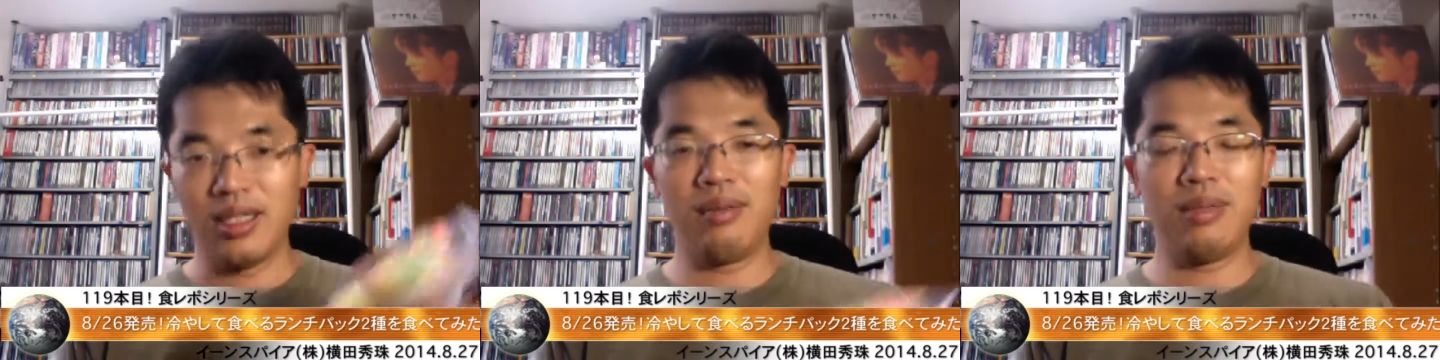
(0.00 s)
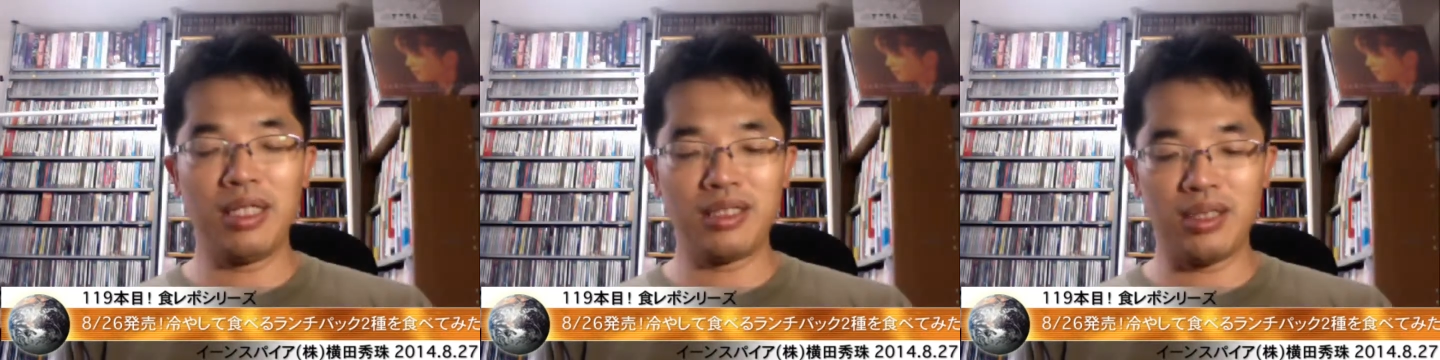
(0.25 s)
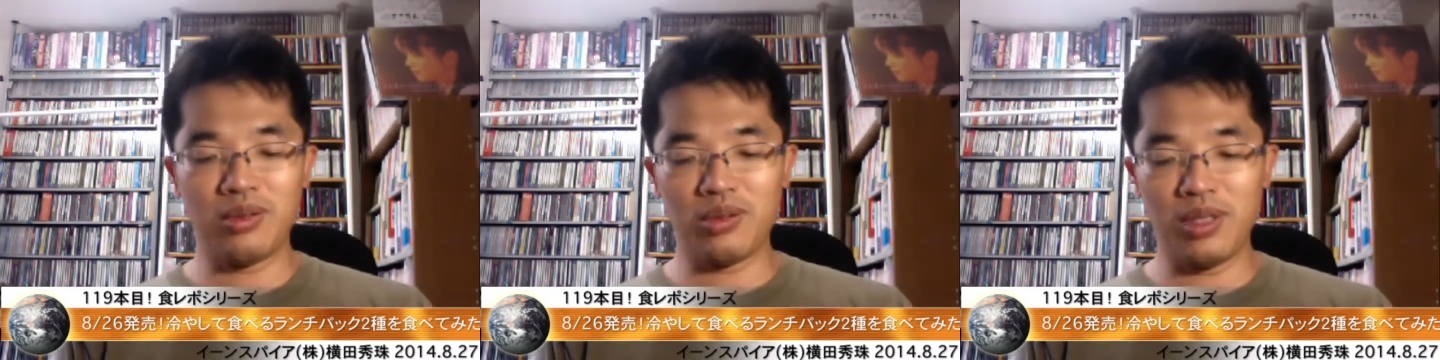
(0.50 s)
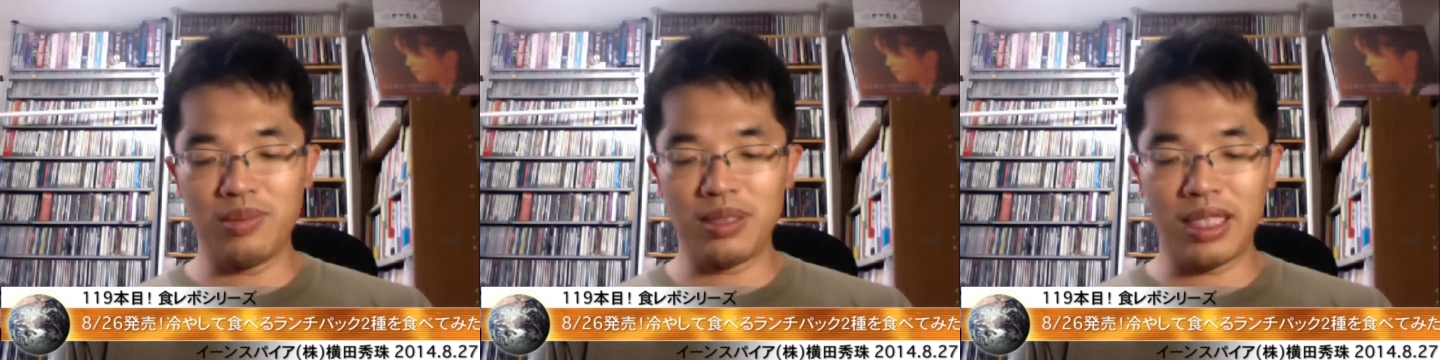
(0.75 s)
えー、皆さんのと
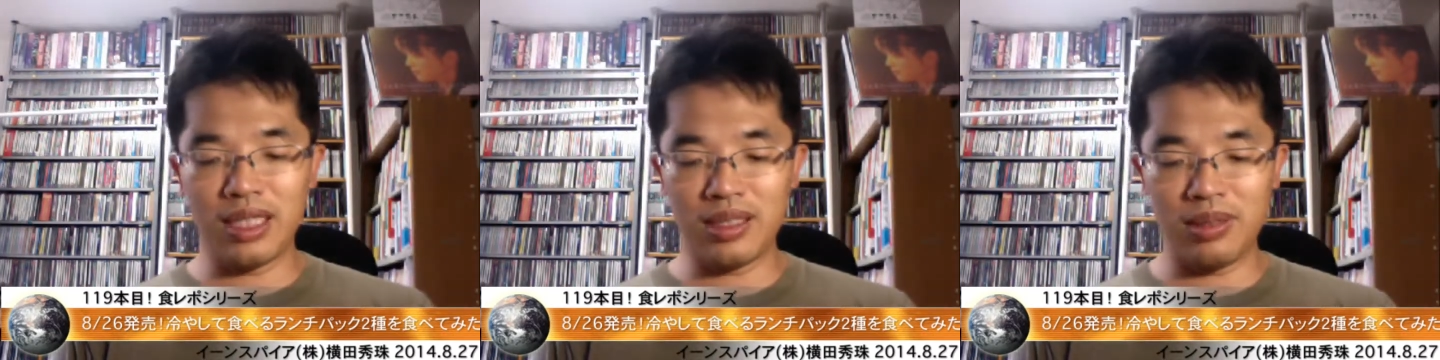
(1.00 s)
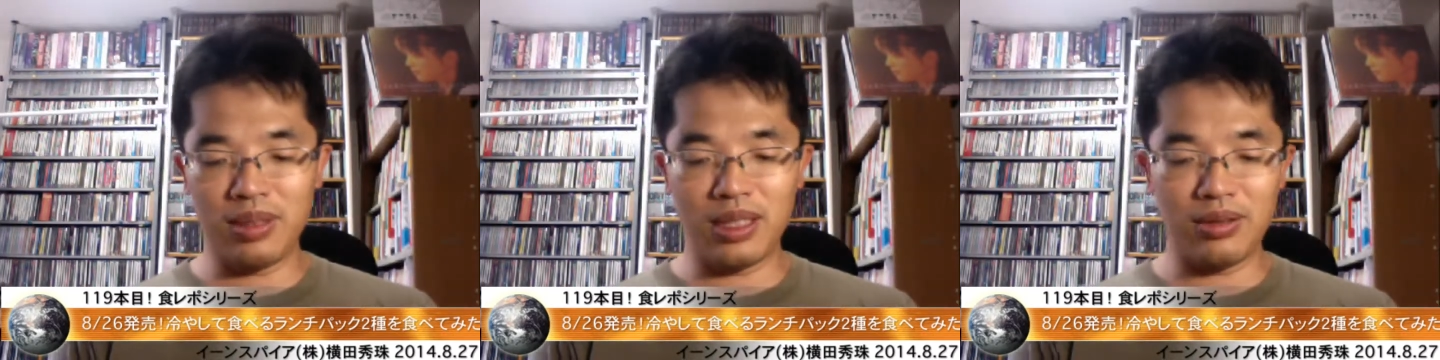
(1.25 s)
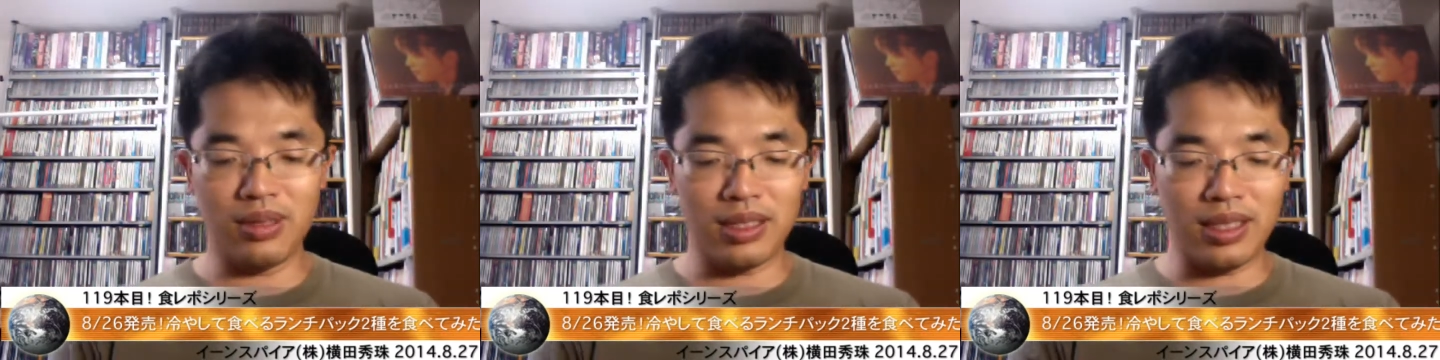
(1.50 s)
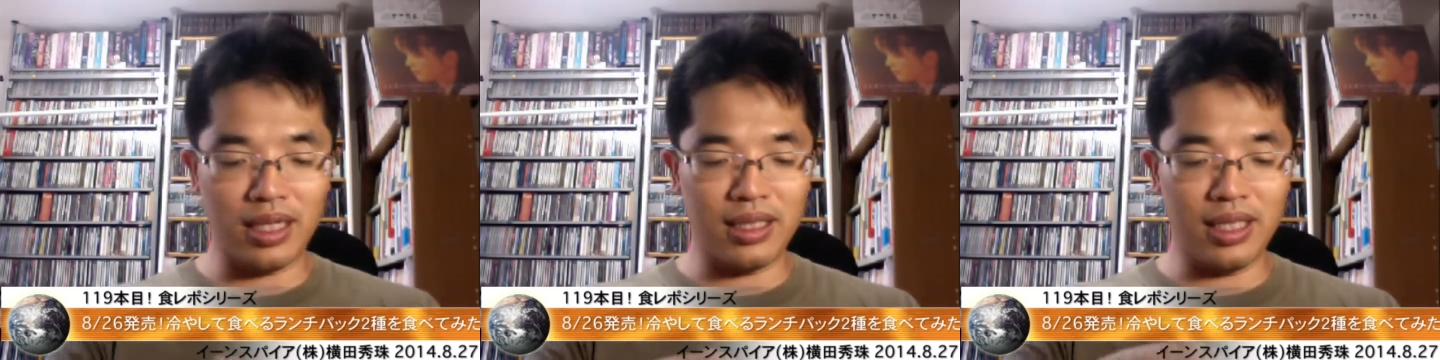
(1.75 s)
こでも探してみてくだ
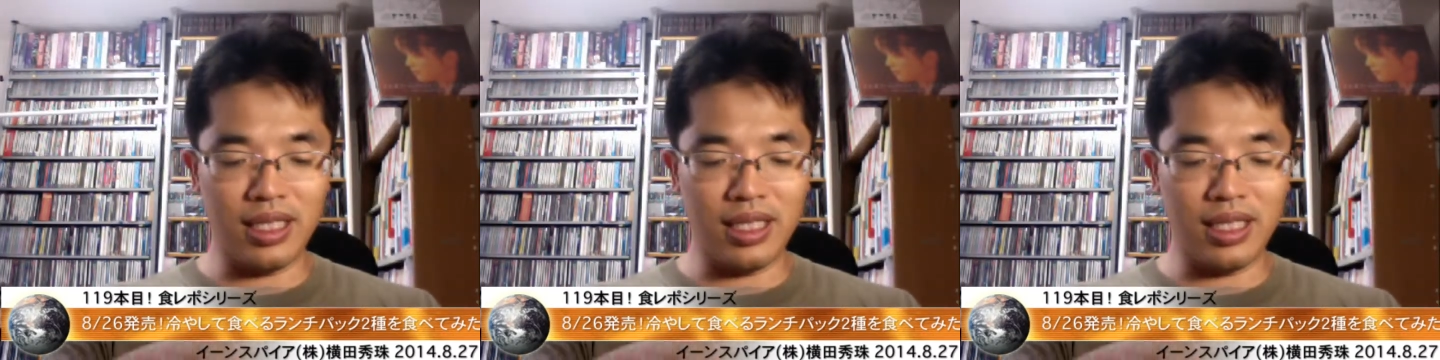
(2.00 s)
さい。